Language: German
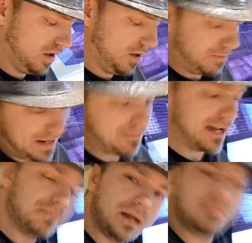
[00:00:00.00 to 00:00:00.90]
Mann,
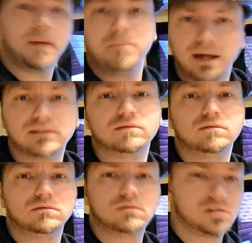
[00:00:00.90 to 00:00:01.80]
Mann, Mann, Mann,
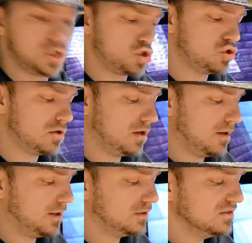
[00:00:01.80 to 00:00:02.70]
Mann.
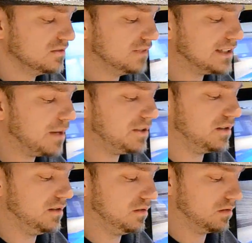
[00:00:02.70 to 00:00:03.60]
Was habe ich
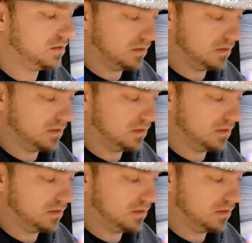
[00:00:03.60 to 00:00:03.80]
denn hier noch?